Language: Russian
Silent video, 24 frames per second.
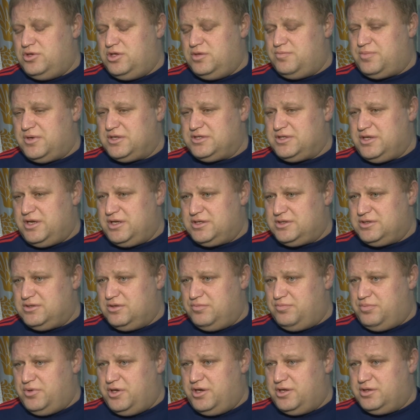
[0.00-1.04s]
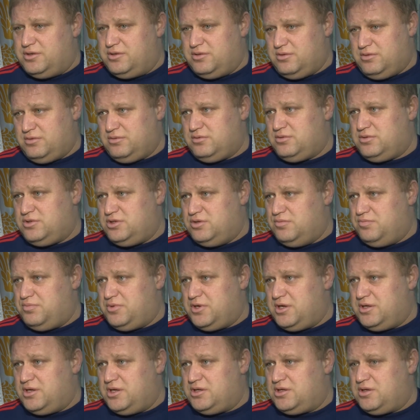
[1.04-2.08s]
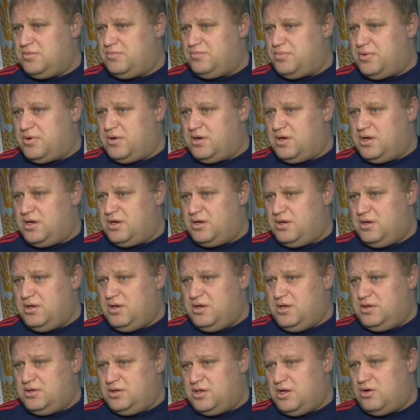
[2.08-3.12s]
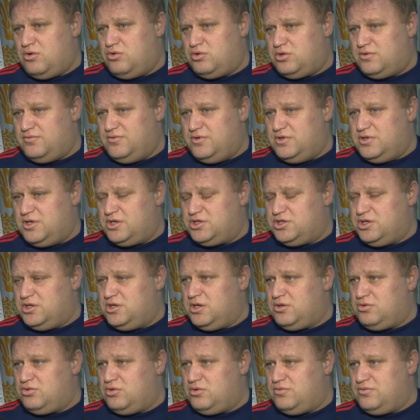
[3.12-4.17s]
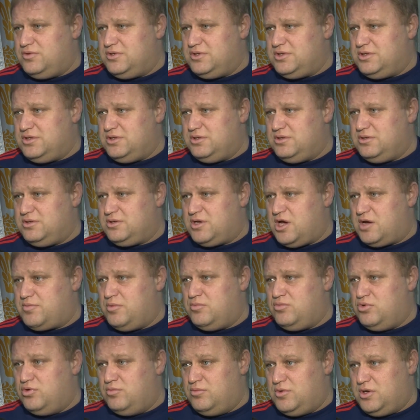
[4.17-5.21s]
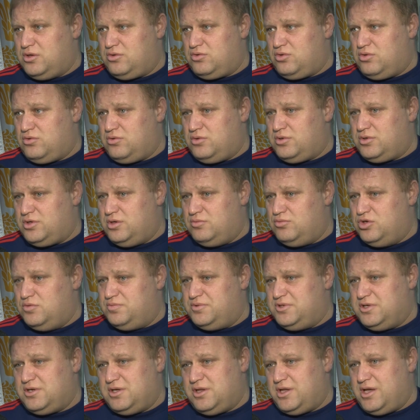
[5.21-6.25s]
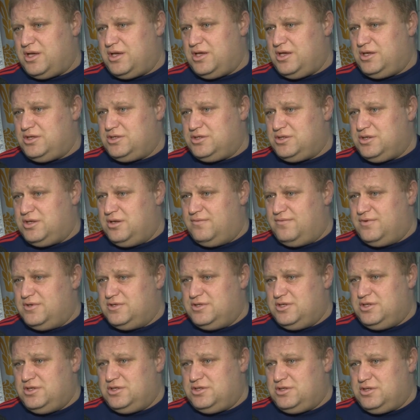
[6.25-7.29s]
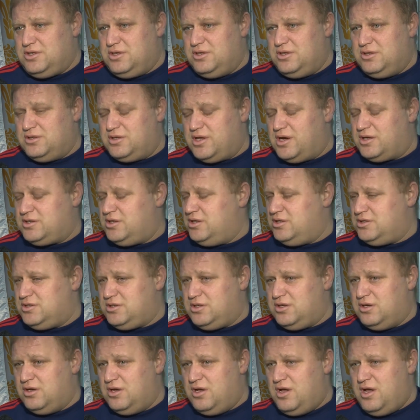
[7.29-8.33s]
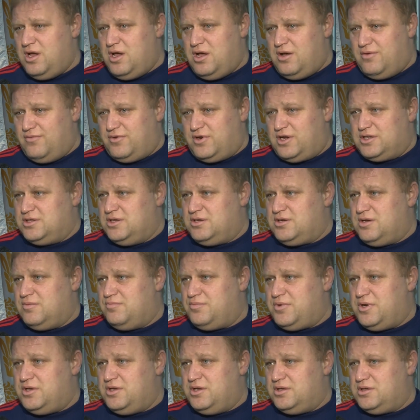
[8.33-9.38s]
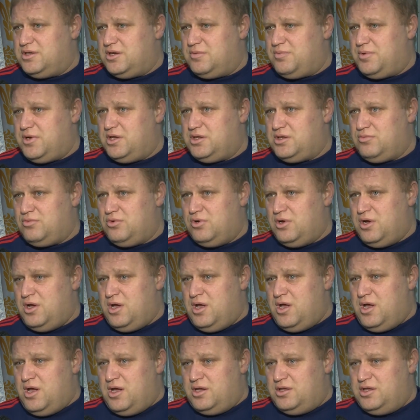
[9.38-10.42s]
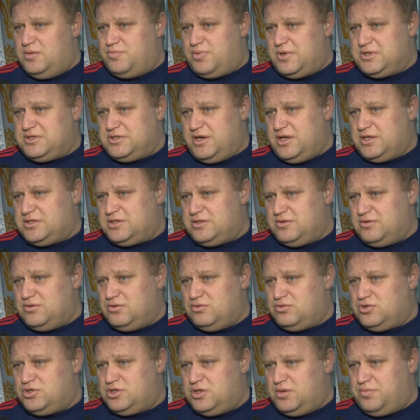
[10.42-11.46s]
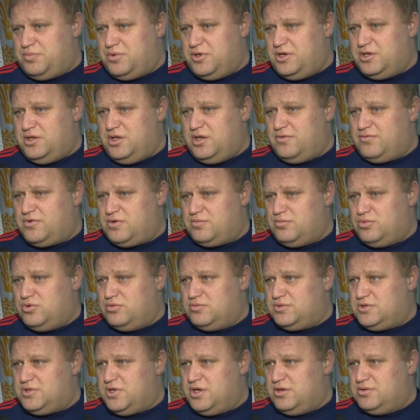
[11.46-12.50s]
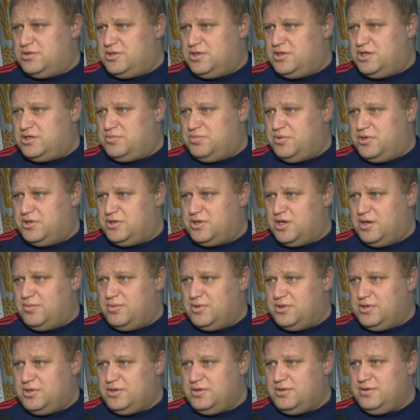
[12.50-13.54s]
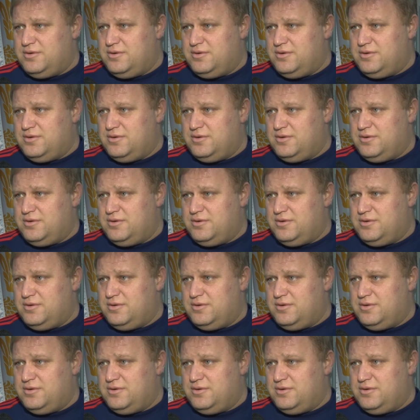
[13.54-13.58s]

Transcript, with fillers: непосредственно перед чемпионатом по, на уровне нашей готовности, как мы будем готовы к нему и психологически, и физически, и тактически, в разных компонентах. Поэтому непосредственно уже перед Евро будем ставить задачи перед командой.